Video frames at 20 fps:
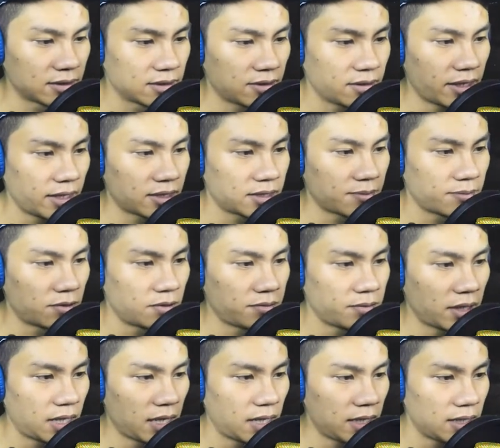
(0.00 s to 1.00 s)
oke
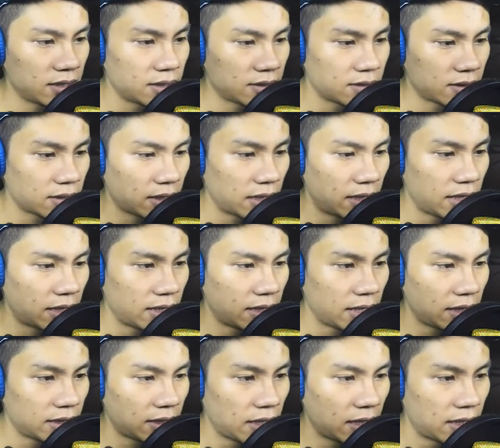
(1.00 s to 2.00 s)
sebelumnya kalian
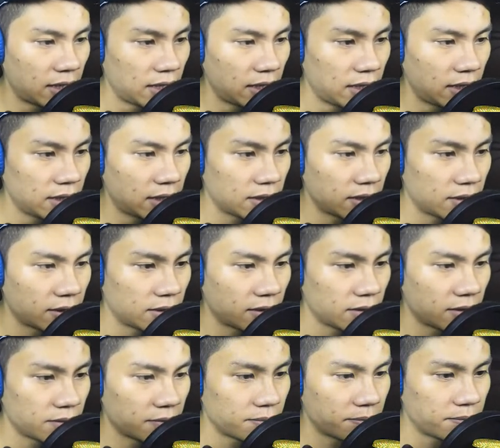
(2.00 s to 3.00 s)
lihat ada
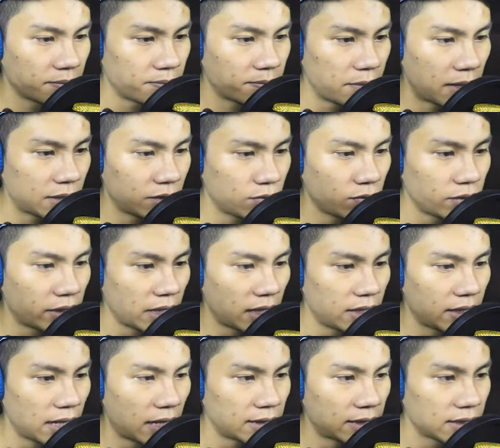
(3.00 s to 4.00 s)
patung ya
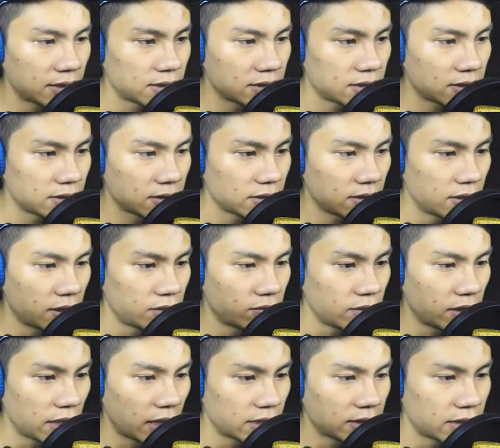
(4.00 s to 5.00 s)
di atas itu
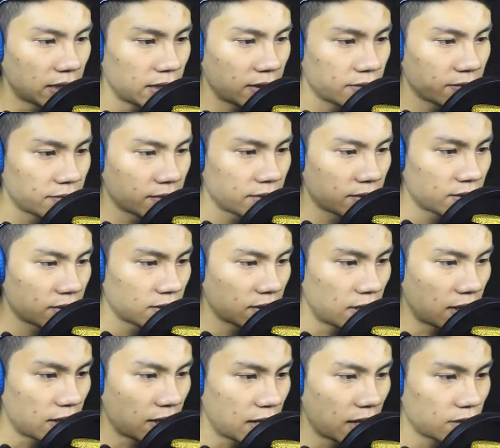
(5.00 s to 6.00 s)
ya guys ya
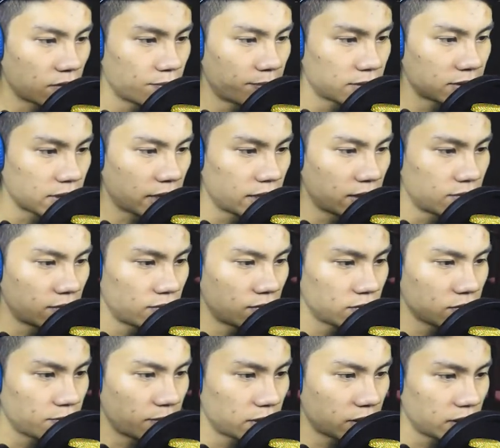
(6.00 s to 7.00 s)
aku pecahin
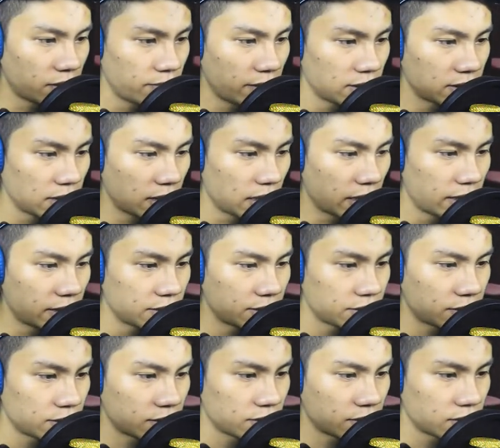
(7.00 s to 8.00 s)
dulu seperti biasa guys
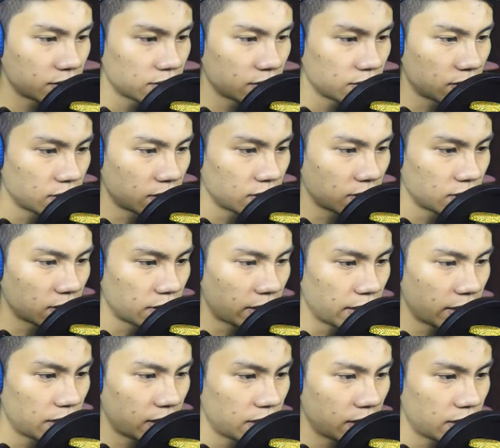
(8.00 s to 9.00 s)

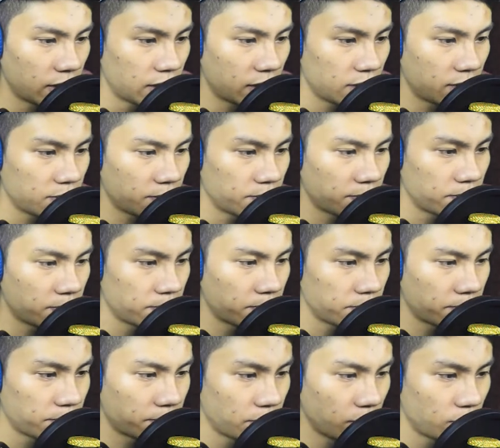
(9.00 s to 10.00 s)

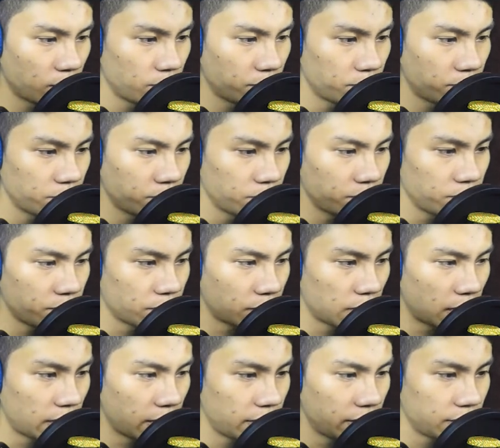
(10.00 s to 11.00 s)
and boom
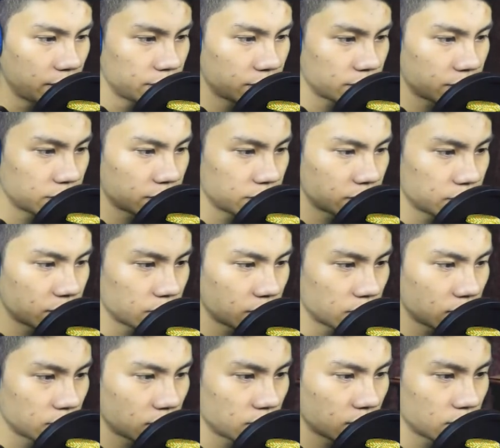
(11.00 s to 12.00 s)
nice
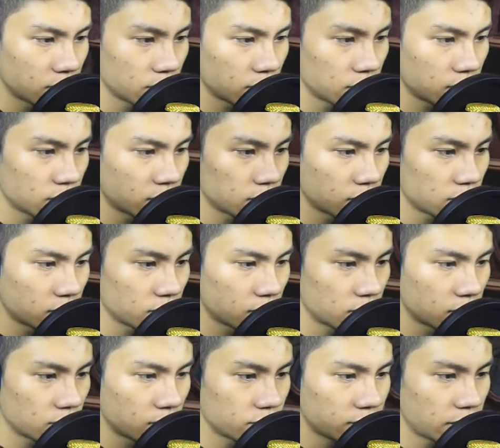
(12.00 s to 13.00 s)

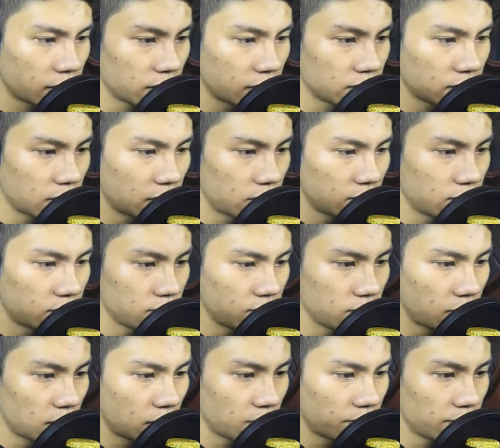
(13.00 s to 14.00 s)
aku cek di sana dulu
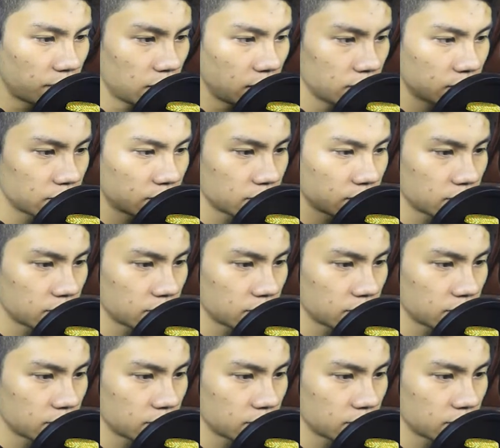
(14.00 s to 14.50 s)
ada apa